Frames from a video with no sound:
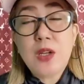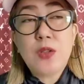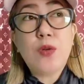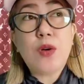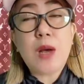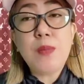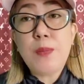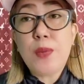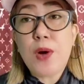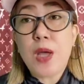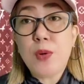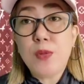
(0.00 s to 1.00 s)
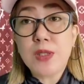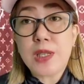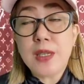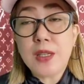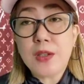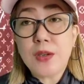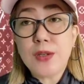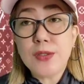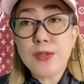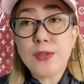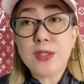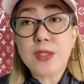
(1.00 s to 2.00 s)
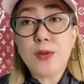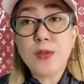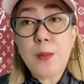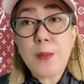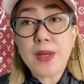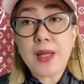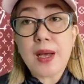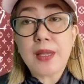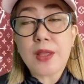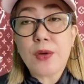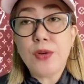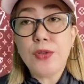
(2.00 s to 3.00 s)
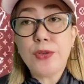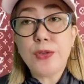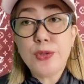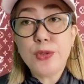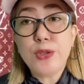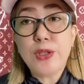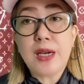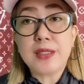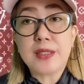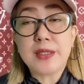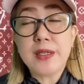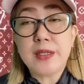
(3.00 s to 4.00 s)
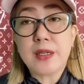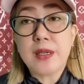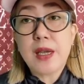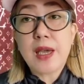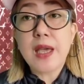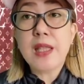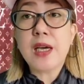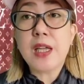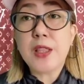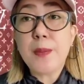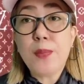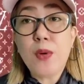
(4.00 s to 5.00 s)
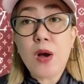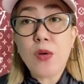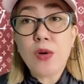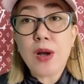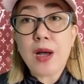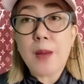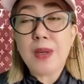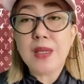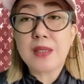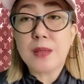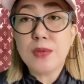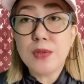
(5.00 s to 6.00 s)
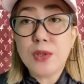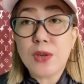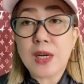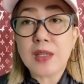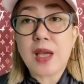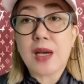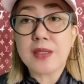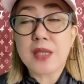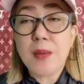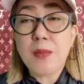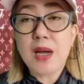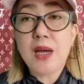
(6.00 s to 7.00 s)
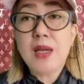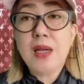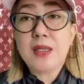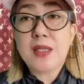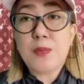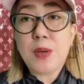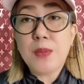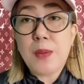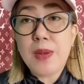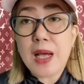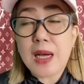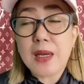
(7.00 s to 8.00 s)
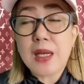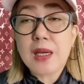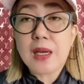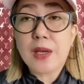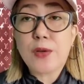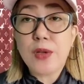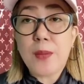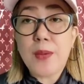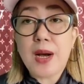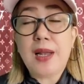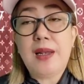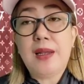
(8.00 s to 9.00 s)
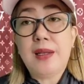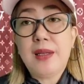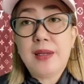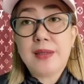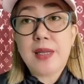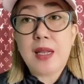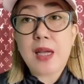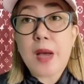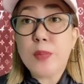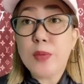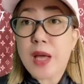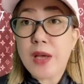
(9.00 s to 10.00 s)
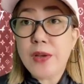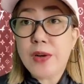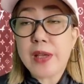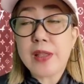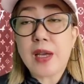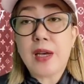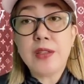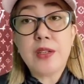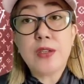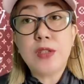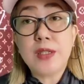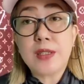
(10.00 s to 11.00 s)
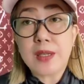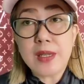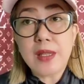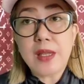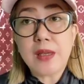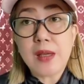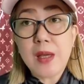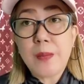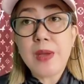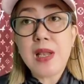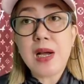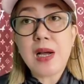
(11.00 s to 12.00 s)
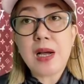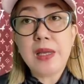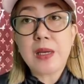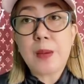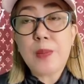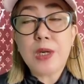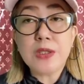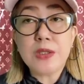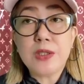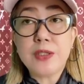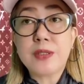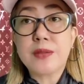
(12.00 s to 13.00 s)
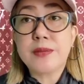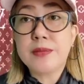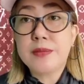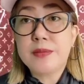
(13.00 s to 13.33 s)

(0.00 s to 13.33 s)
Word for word: nung kami po ay pumunta dito, nung sa unang pagkakataon, nung June last year, eh nangitim po ako kakapanik sa bundok at kakasama sa pagbablog kay Kuya Bal. Dahil nga po tayo ay nag-undergo ng training bilang Kalinga Partners.